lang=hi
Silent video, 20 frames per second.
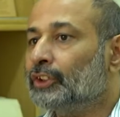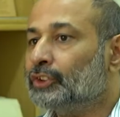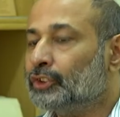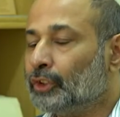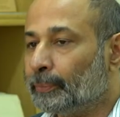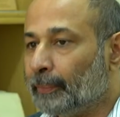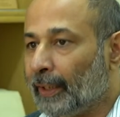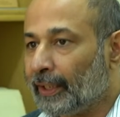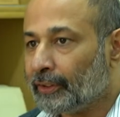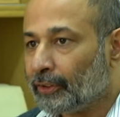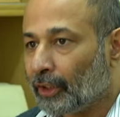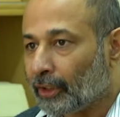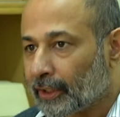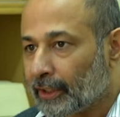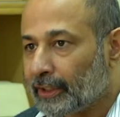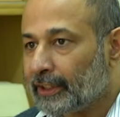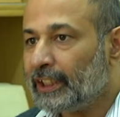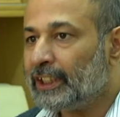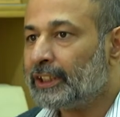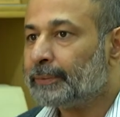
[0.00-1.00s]
जो
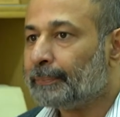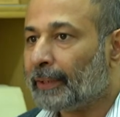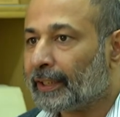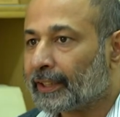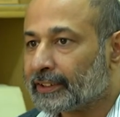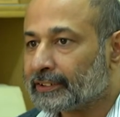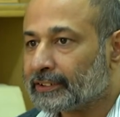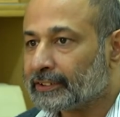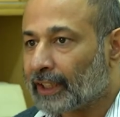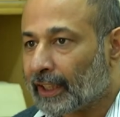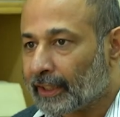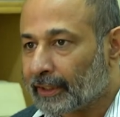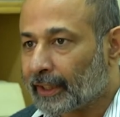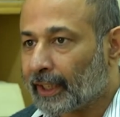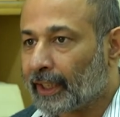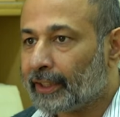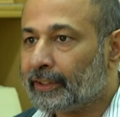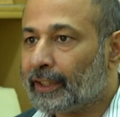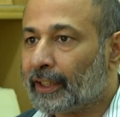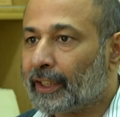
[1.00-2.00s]
माइनॉरिटीज़ पाकिस्तान
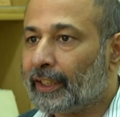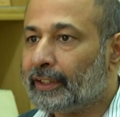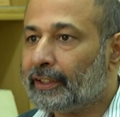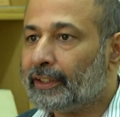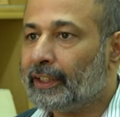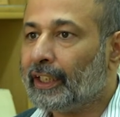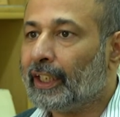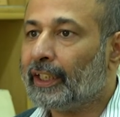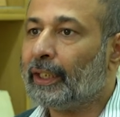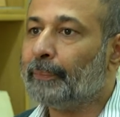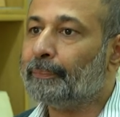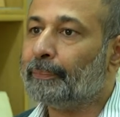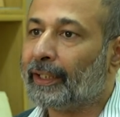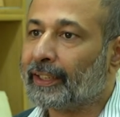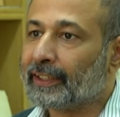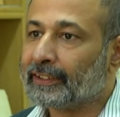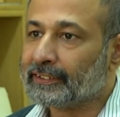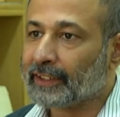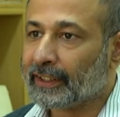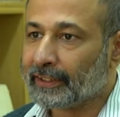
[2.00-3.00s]
के अंदर रहती हैं ये
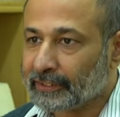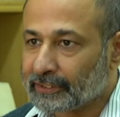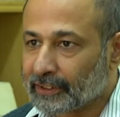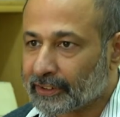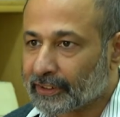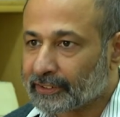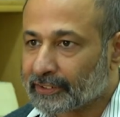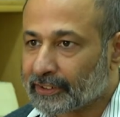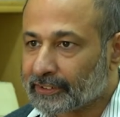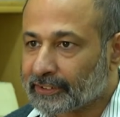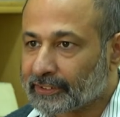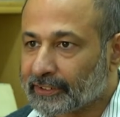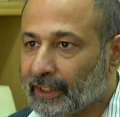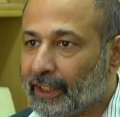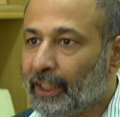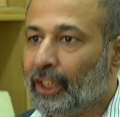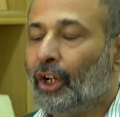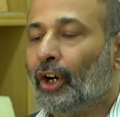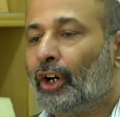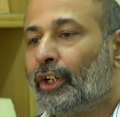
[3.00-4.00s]
पाकिस्तानी सिटीजन हैं
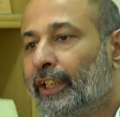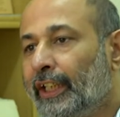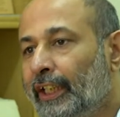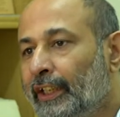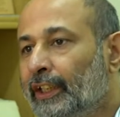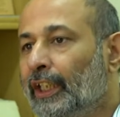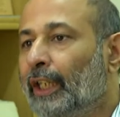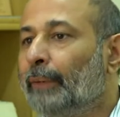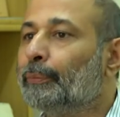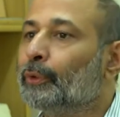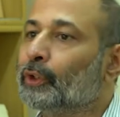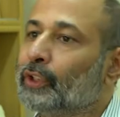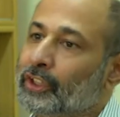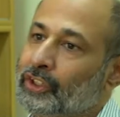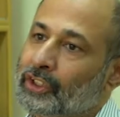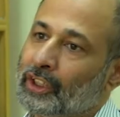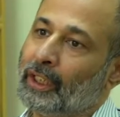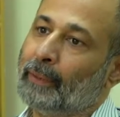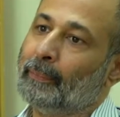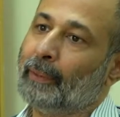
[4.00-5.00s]
और इनकी
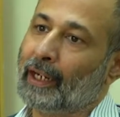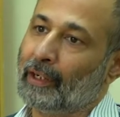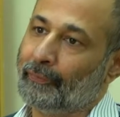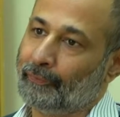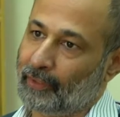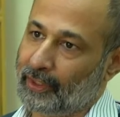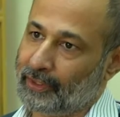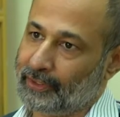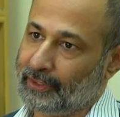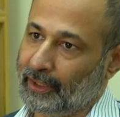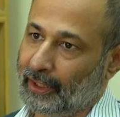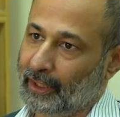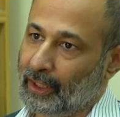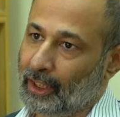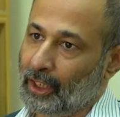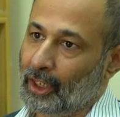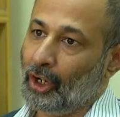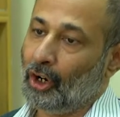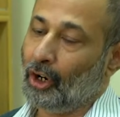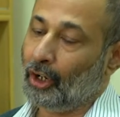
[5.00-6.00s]
प्रोटेक्शन हमारा फ़र्ज़ है
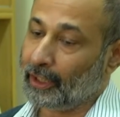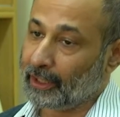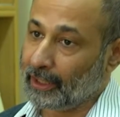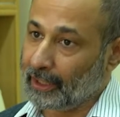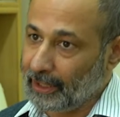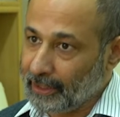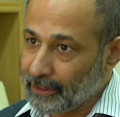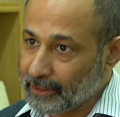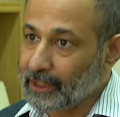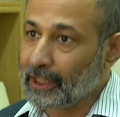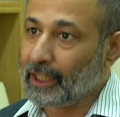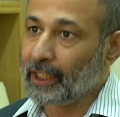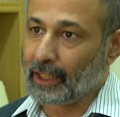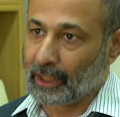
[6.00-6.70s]
और इसी